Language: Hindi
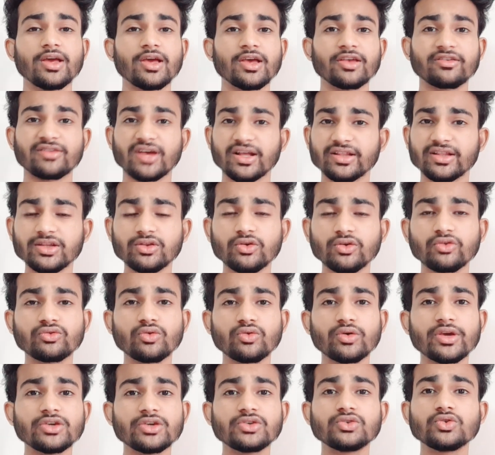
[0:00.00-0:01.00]
साथ ही
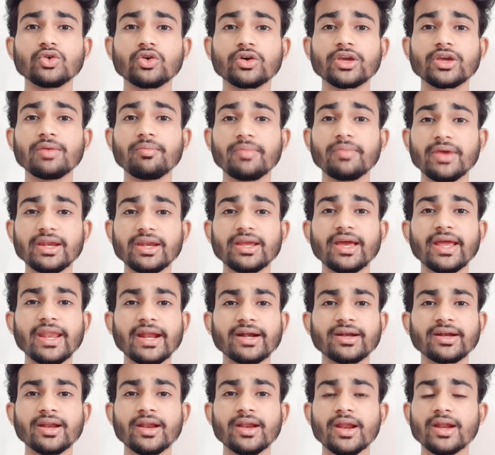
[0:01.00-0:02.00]
दोस्तों इस शो की मेन
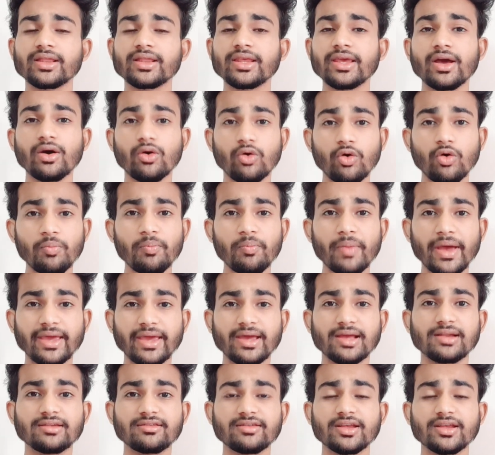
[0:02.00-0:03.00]
कैरेक्टर रहती है होप
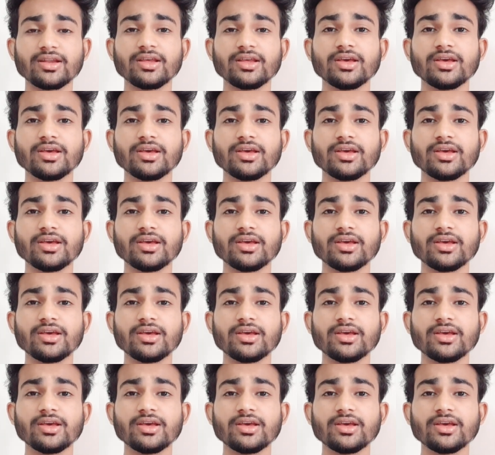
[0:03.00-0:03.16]
माइकलसन